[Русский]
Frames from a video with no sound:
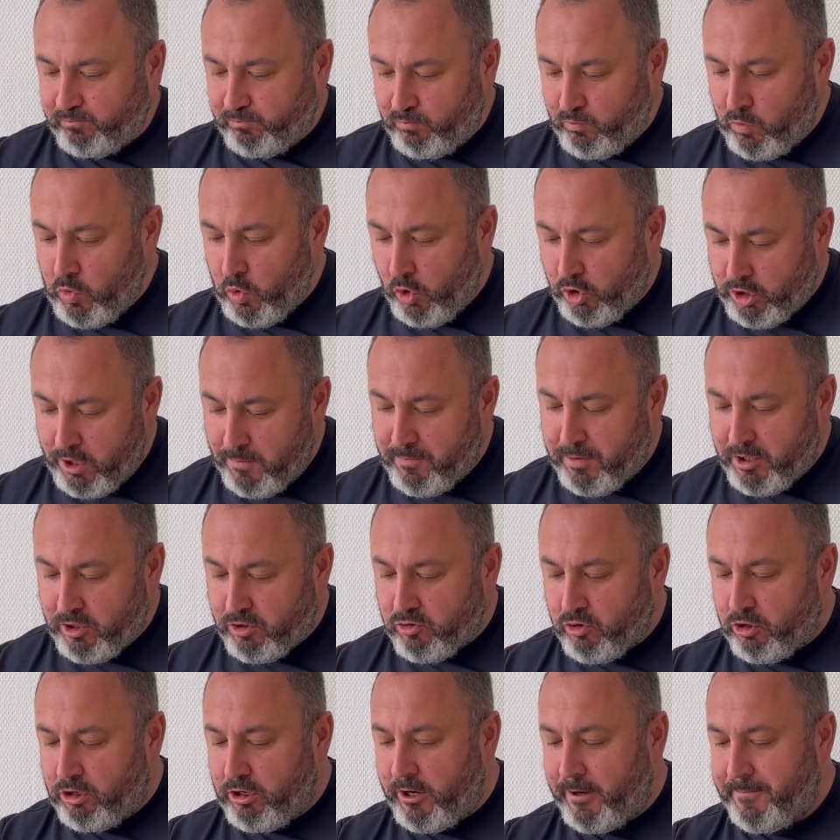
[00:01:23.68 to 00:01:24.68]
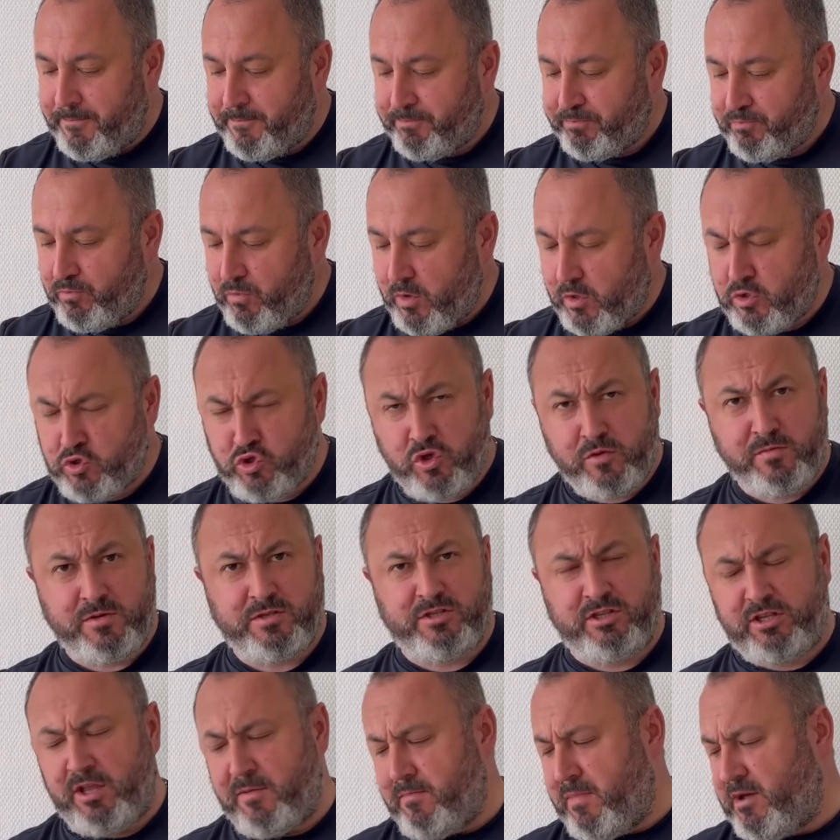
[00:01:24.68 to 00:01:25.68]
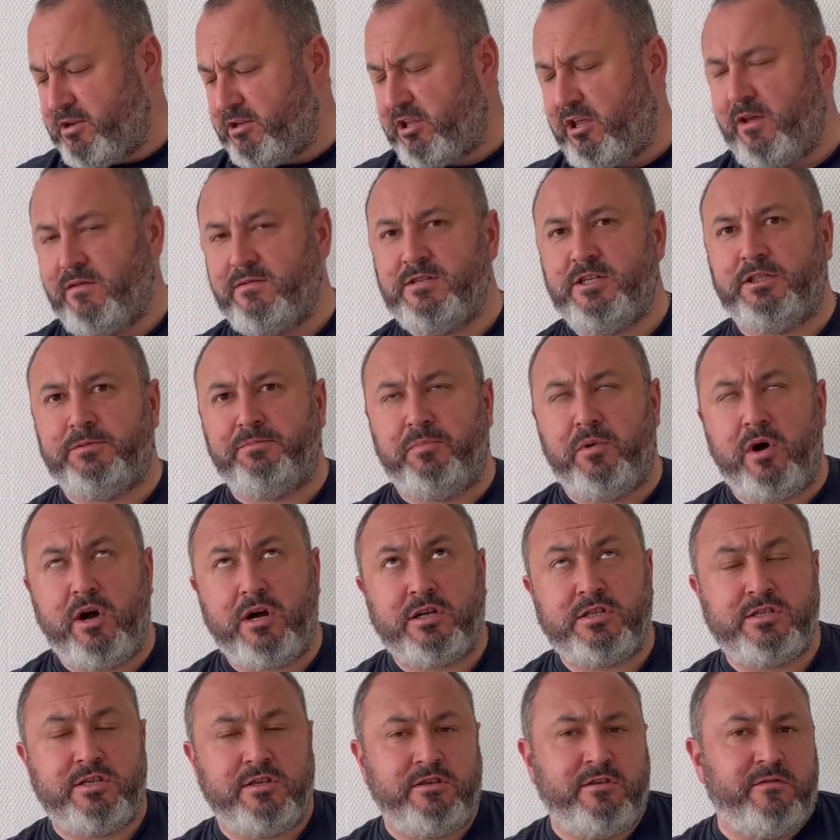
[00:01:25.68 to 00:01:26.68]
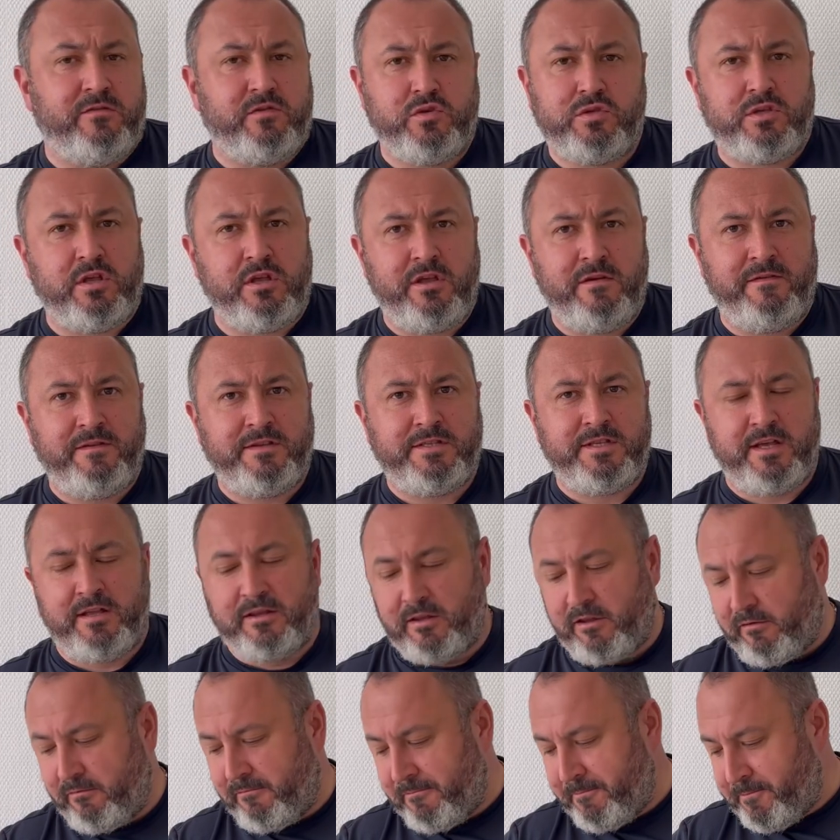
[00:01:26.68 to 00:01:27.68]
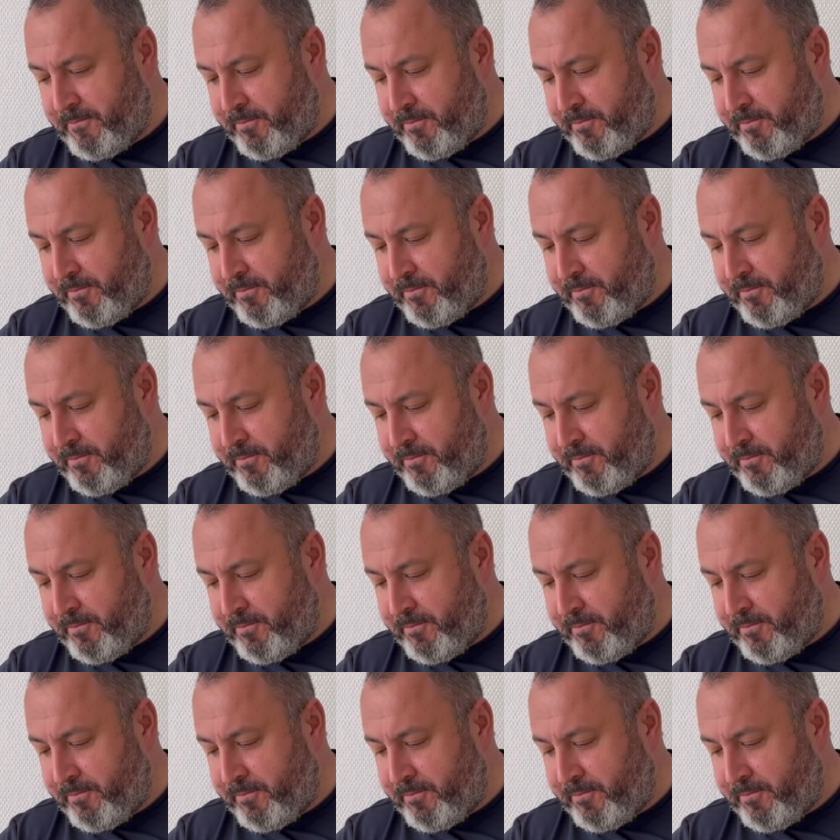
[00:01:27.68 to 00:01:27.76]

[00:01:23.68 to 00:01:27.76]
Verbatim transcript: Ну это прикольно. Стоимость этой банки я взял по акции 99 центов.